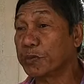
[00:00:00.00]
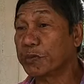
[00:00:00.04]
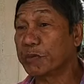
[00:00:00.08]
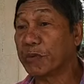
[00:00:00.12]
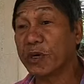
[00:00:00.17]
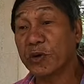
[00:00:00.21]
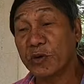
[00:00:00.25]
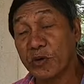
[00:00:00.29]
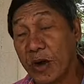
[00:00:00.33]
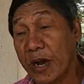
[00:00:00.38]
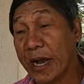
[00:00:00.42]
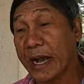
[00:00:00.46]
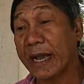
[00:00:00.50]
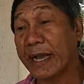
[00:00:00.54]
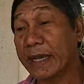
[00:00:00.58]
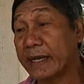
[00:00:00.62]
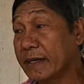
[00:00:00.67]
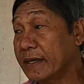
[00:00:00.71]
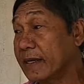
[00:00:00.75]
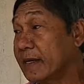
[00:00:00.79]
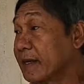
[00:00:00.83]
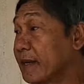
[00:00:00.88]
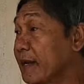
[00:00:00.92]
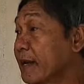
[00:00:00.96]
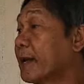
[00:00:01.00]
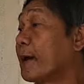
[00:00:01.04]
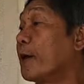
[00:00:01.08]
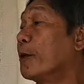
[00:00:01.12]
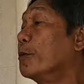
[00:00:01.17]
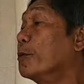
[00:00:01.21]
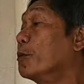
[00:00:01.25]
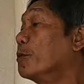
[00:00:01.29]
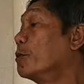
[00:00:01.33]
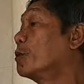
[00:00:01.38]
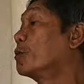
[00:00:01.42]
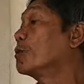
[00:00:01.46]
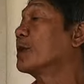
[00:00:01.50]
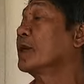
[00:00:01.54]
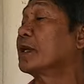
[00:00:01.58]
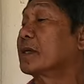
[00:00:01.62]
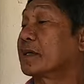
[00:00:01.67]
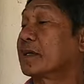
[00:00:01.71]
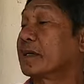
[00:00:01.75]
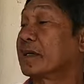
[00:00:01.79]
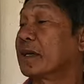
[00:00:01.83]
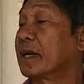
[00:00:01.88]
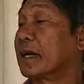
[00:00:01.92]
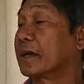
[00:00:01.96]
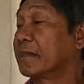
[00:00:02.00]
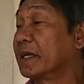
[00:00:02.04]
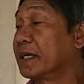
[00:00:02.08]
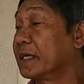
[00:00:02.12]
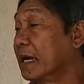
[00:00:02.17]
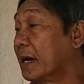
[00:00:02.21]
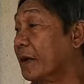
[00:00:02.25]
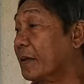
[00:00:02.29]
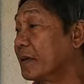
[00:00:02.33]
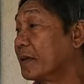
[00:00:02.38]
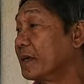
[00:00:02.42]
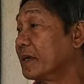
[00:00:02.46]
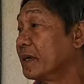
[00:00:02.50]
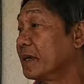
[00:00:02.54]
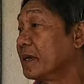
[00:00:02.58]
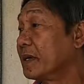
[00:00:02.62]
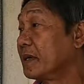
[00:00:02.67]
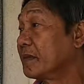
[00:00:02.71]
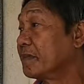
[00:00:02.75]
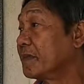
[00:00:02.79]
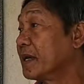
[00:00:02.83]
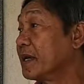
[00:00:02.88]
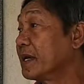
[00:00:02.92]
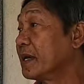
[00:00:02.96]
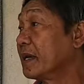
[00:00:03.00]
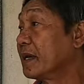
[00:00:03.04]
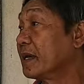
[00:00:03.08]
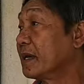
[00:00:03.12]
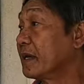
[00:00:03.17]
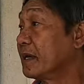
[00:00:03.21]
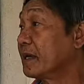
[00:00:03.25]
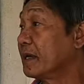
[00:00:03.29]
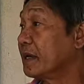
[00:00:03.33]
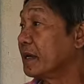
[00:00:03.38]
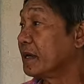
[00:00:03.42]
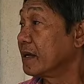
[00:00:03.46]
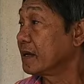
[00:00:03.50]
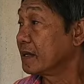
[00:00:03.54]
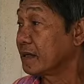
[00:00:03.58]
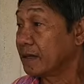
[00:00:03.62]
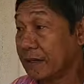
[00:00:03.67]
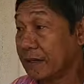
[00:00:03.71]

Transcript: bên ngoại cậu đức là bên nội bởi dạ. vì